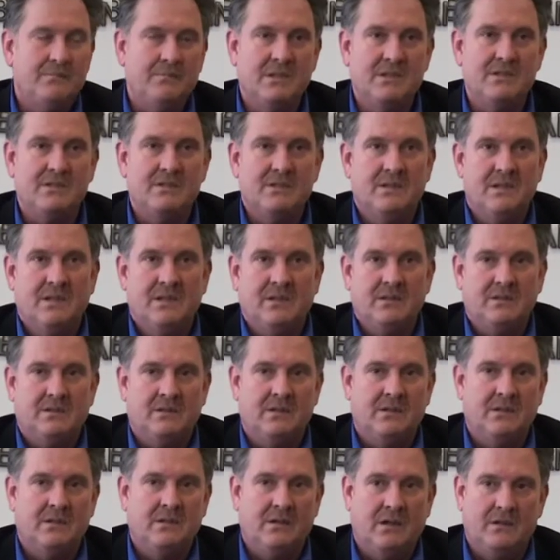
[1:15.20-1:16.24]
Biz
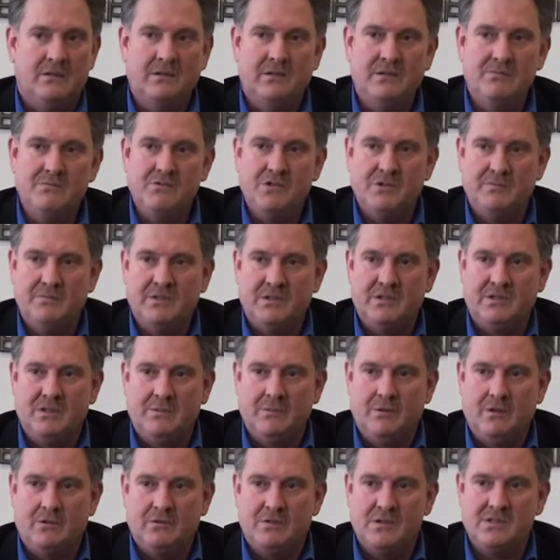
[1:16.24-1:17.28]
e, katılımcı bir
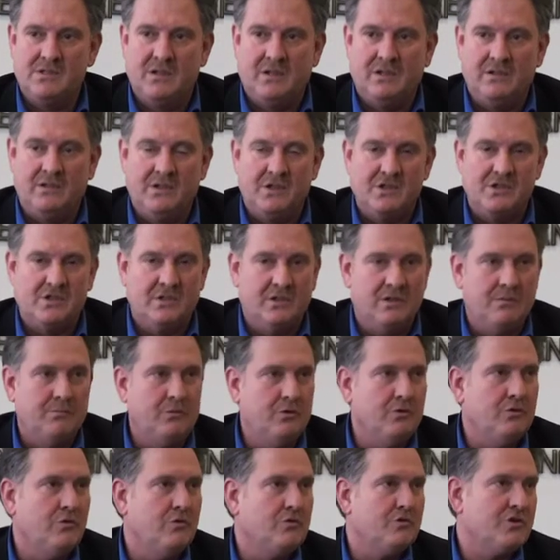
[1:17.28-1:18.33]
demokrasi anlayışıyla
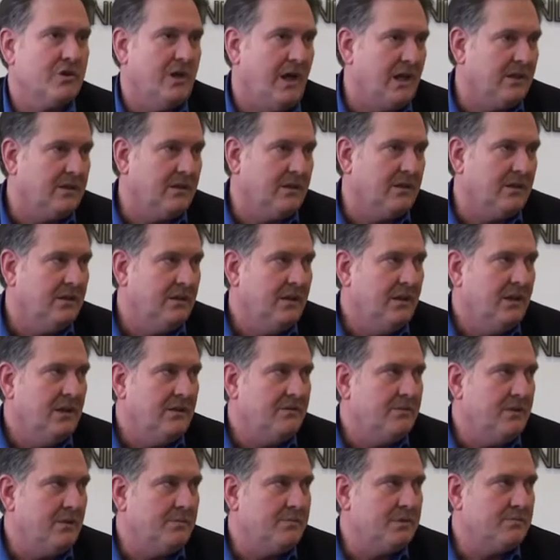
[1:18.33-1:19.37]
bu görüşü aldık.
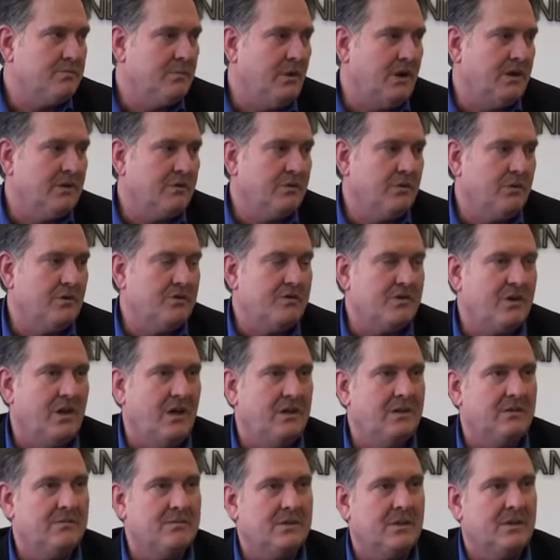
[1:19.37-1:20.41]
Ve biz bu görüşü
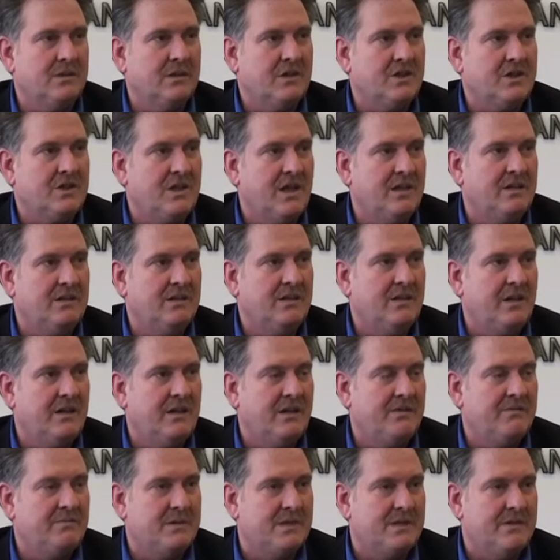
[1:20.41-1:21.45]
aldığımız anda
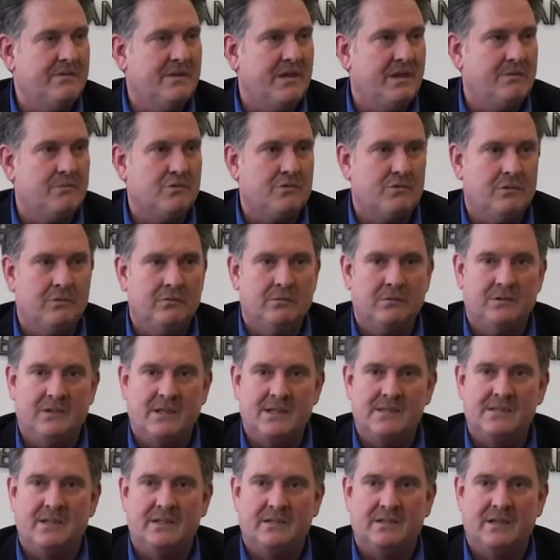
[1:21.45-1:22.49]
kendilerine bize vermiş olduğu
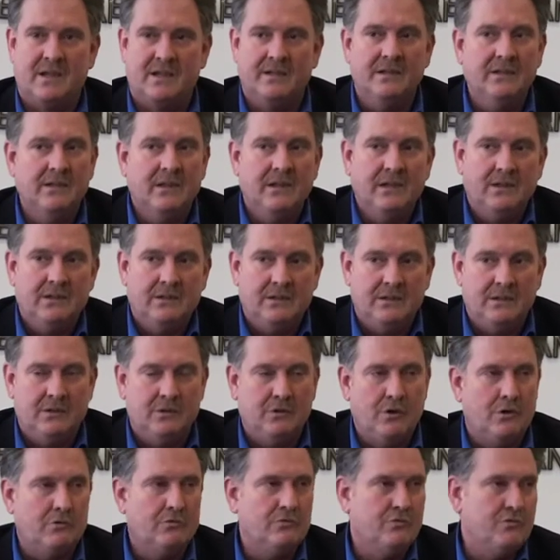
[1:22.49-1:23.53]
destekten
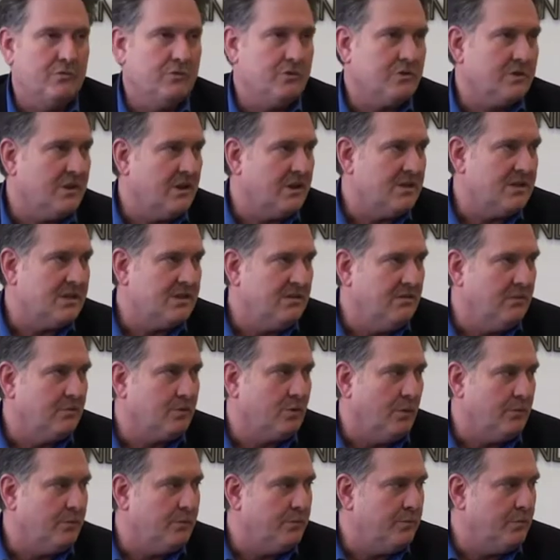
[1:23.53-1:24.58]
403 e, tane sivil
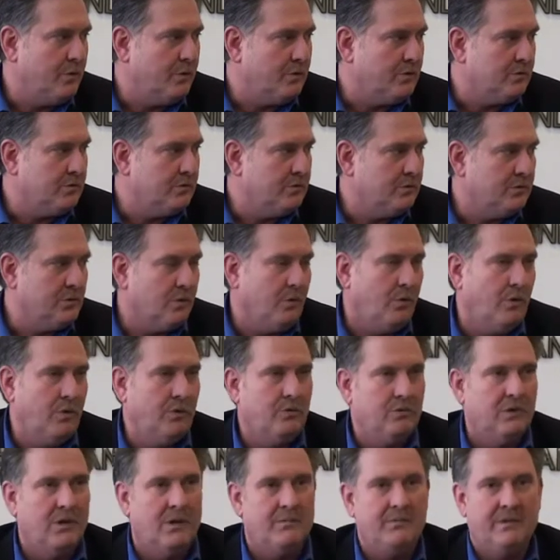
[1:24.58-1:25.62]
toplum örgütünde
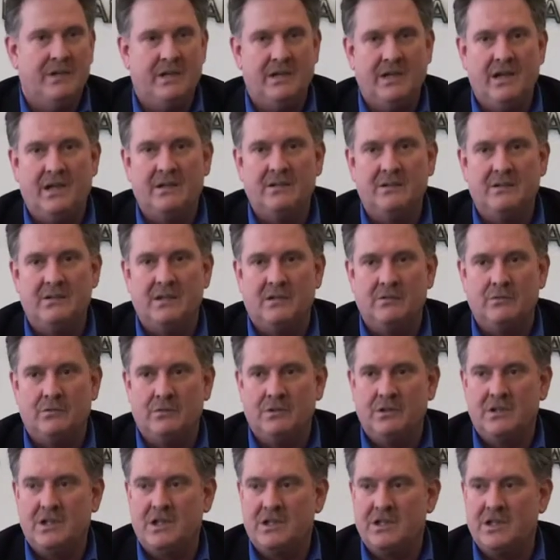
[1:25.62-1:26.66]
oy kullanmaya geldiğinden
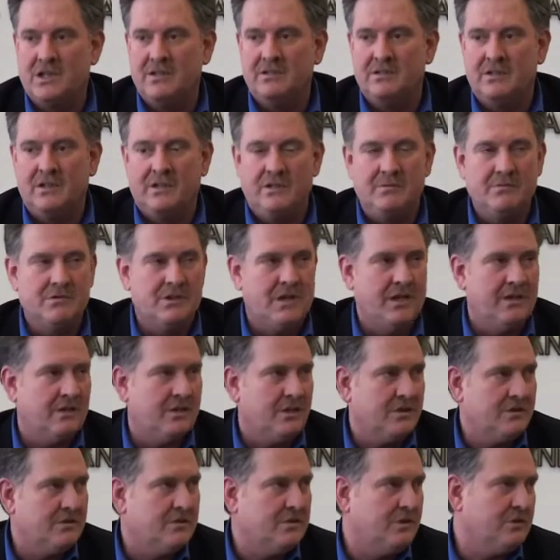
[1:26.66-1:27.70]
dolayı da kendilerine biz
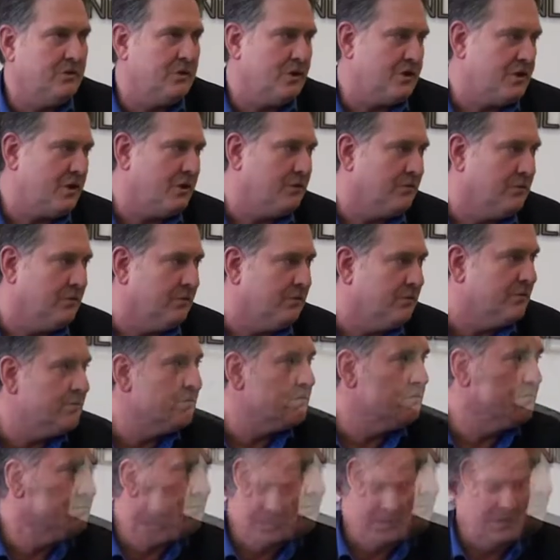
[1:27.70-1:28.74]
ayrı ayrıca teşekkür ediyoruz.
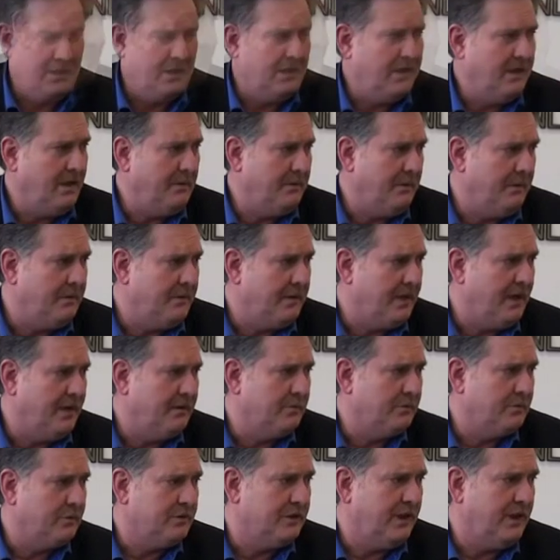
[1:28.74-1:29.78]
Kendileri de yapabilir.
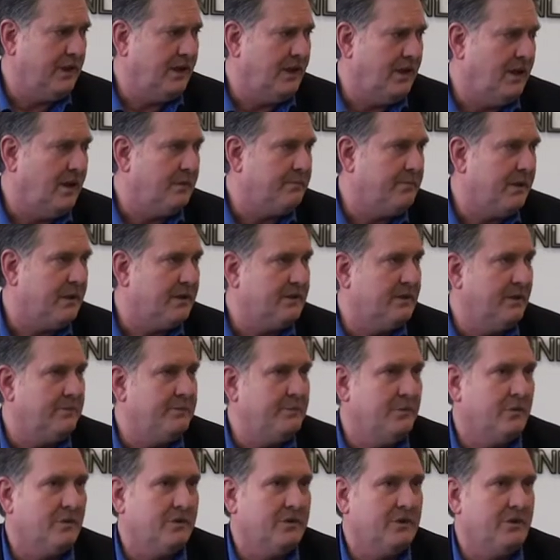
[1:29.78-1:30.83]
Yani burada illa AK Parti
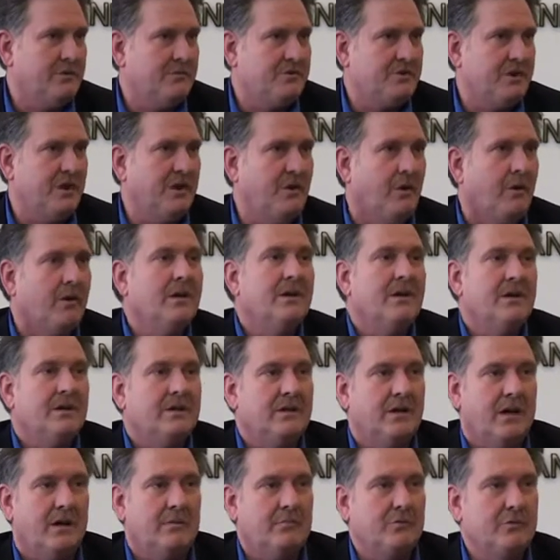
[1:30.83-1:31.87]
yapıyor diye bir şey yok.
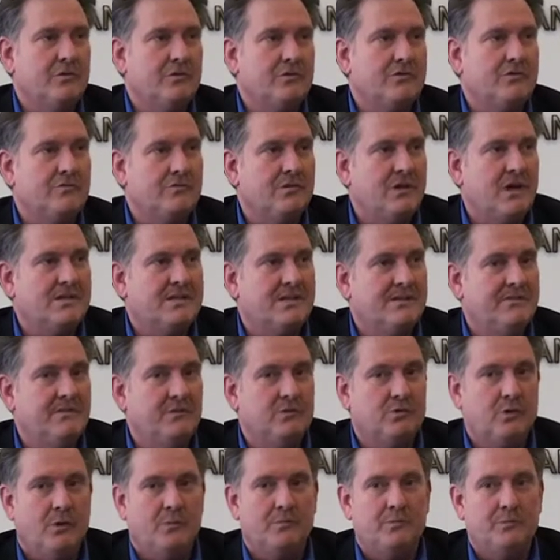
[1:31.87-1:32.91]
Yani buyursunlar
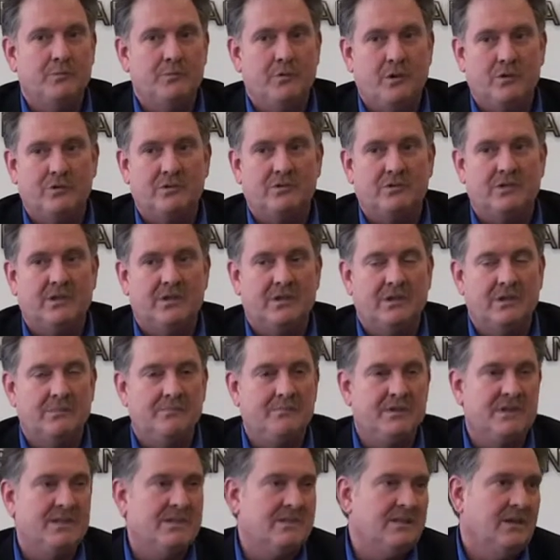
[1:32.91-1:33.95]
sivil toplum
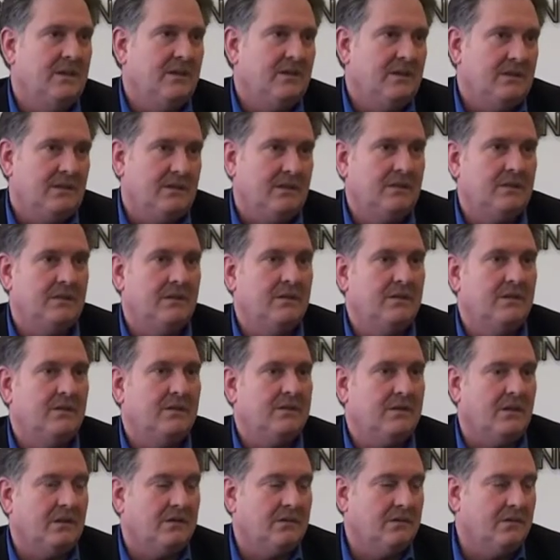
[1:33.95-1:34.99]
örgütlerini biz
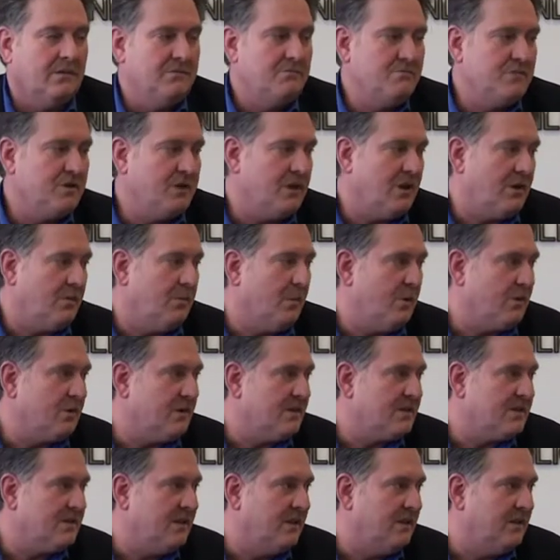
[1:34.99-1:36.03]
e, katılımcı
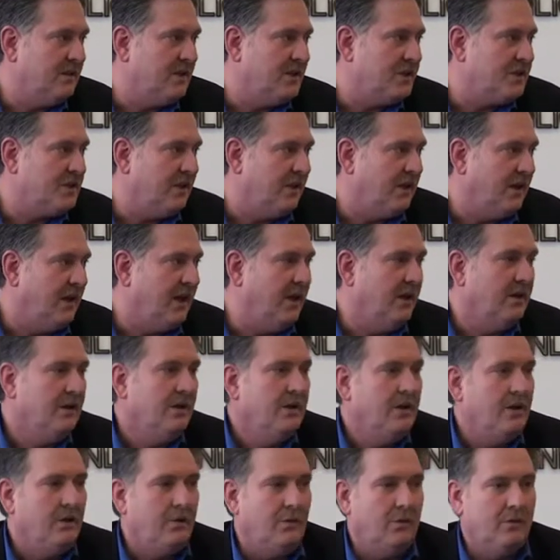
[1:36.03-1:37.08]
demokrasi anlayışıyla
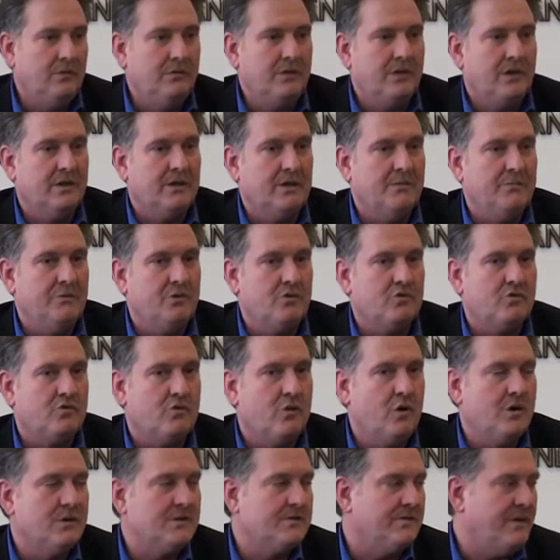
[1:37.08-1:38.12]
onlara da bir
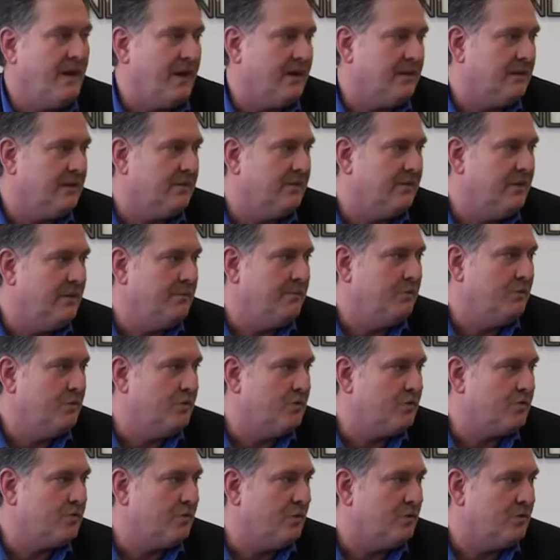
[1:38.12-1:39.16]
söz verdik ve bu
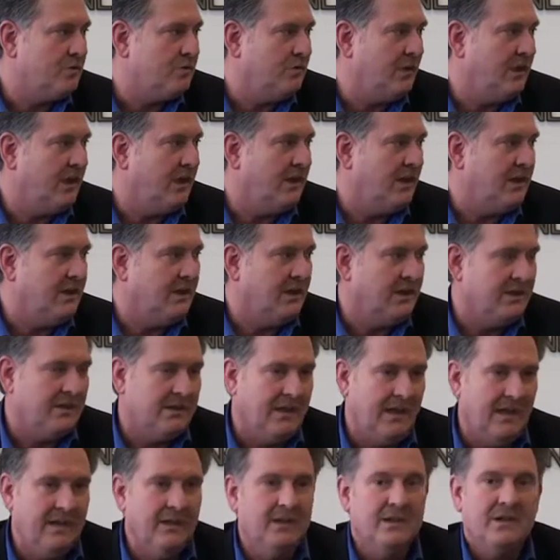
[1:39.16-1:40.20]
sözüyle ilgili
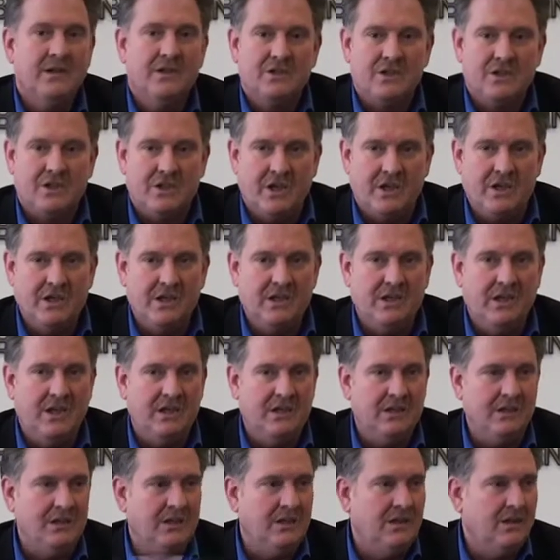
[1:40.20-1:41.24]
de şehirle
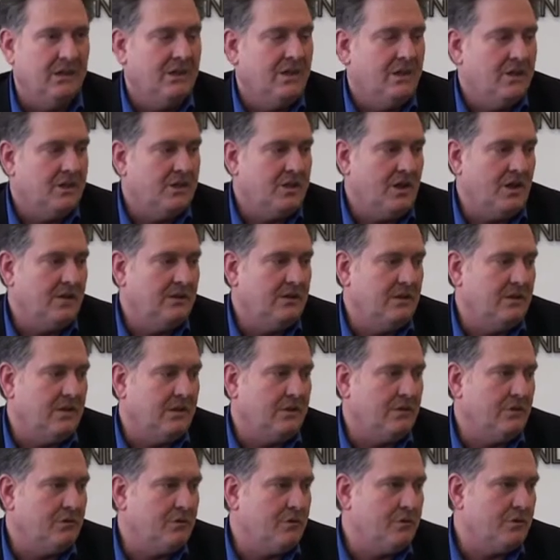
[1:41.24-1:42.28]
ilgili
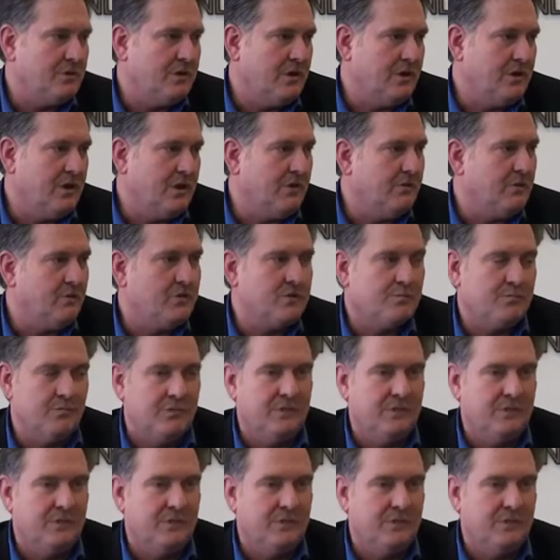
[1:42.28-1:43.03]
kendilerinin görüşlerini alıyoruz.